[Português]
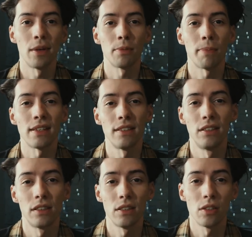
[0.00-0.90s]
uma espécie
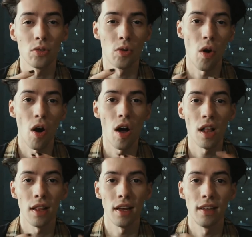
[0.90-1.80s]
de
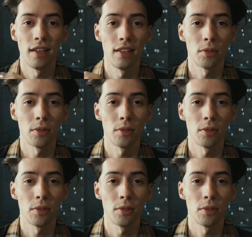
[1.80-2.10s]
escola e